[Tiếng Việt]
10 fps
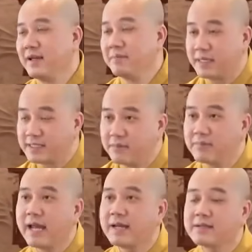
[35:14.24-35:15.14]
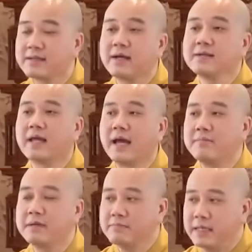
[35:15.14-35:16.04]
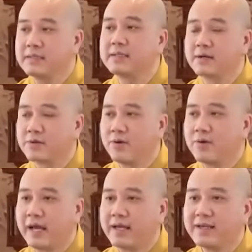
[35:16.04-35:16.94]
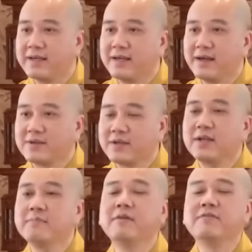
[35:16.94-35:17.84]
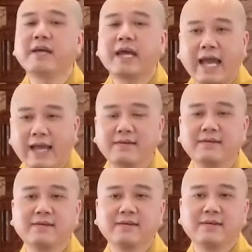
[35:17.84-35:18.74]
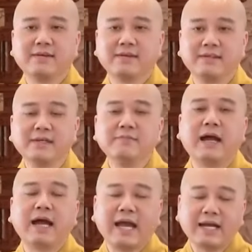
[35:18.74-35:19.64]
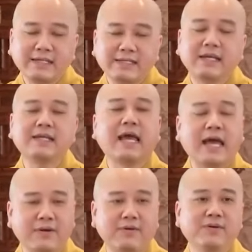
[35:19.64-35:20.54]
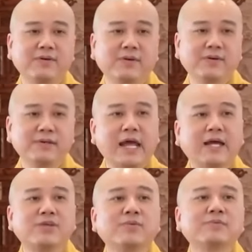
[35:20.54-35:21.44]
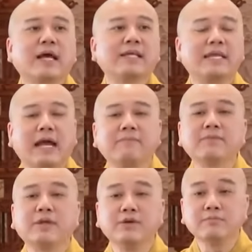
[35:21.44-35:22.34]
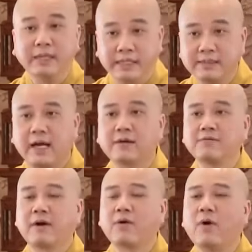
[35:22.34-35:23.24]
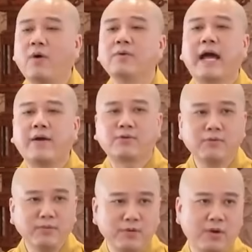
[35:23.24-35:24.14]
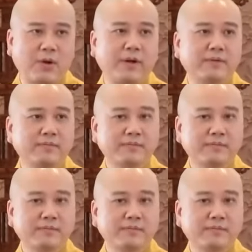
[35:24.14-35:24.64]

mình không ăn thì thân thể mình bệnh tật khô gầy cho nên mình phải ăn nhưng mà ăn như thế nào để chúng ta giảm thiểu bệnh tật và khổ đau của muôn loài